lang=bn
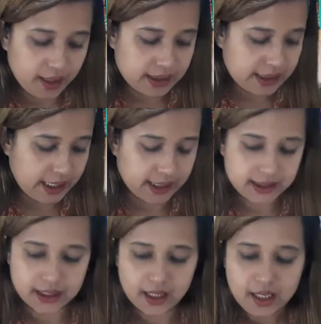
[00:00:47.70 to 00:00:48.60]

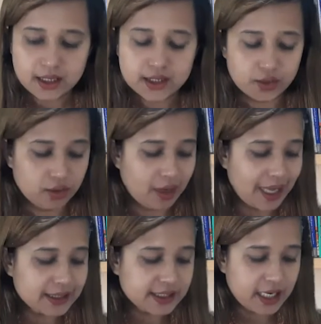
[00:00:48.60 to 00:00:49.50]
জেনেছি সো
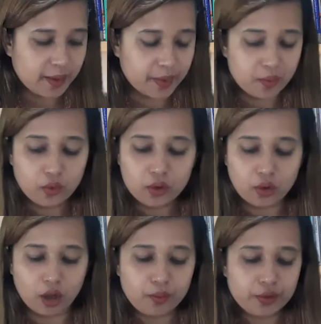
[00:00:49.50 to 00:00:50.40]
আজকে আমরা মূল
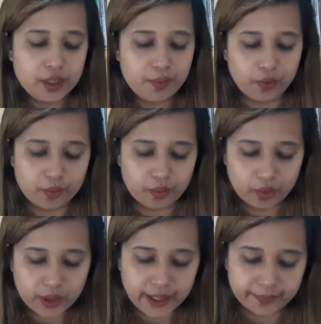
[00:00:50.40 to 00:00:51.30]
গল্পটি পড়ব
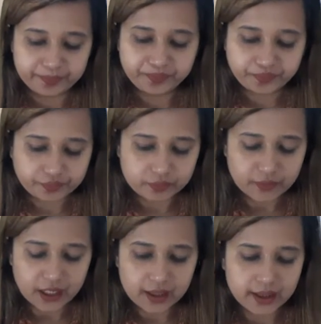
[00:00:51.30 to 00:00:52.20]
ওকে
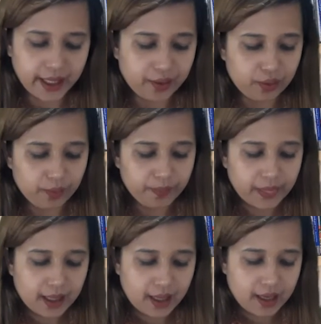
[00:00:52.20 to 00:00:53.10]
দেখো
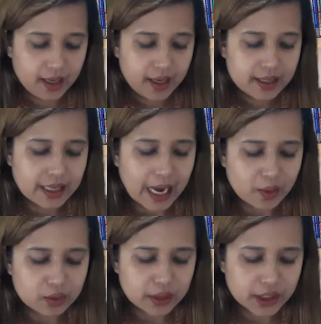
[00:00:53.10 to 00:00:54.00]

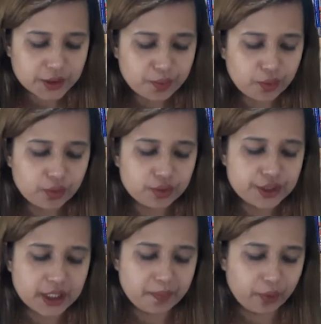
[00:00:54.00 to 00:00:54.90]
ঠাকুরদাস
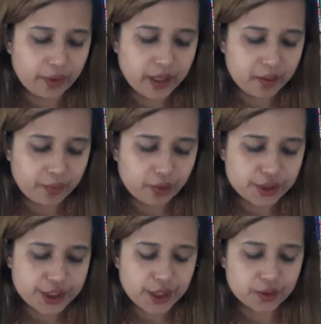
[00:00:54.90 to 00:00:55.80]
মুখুজ্জের
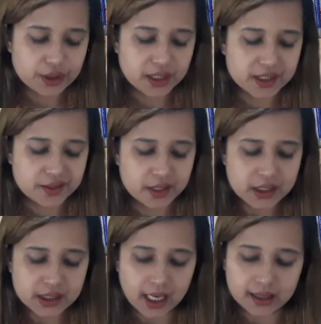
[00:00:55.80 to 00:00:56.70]
বহি ও সে স্ত্রী
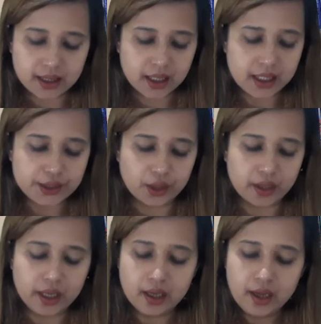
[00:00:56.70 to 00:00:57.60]
সাত দিনের
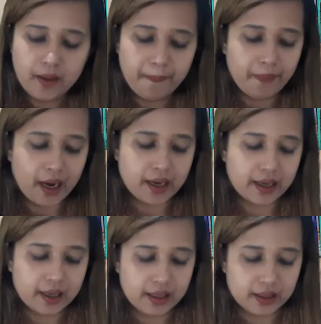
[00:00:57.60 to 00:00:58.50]
জ্বরে
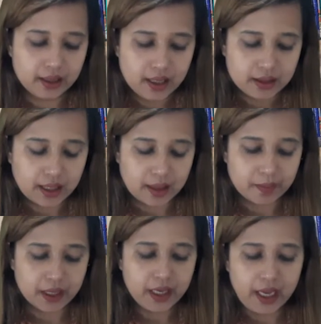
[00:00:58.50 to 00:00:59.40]
মারা গেলেন তার
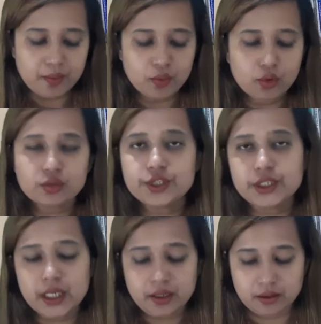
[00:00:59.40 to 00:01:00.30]
মানে এই
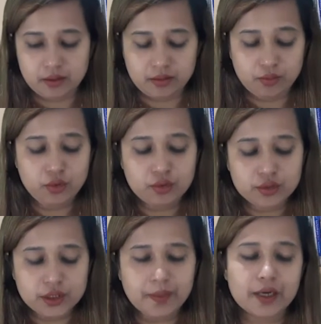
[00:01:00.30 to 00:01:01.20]
মুখুজ্জের
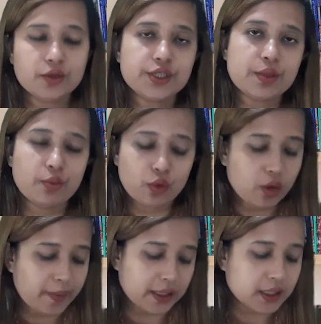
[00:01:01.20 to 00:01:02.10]
মুখুজ্জে মানে হচ্ছে
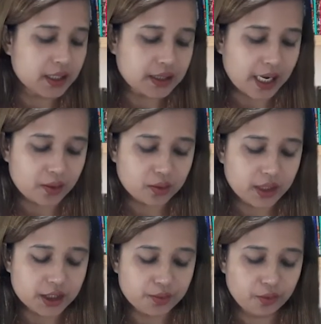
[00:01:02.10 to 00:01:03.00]
মুখোপাধ্যায়
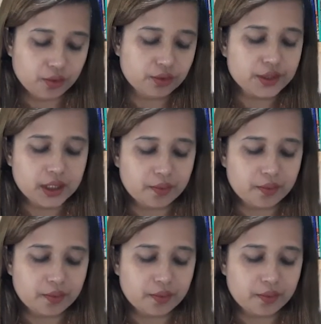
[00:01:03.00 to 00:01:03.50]
ঠাকুরদাস মুখুজ্জের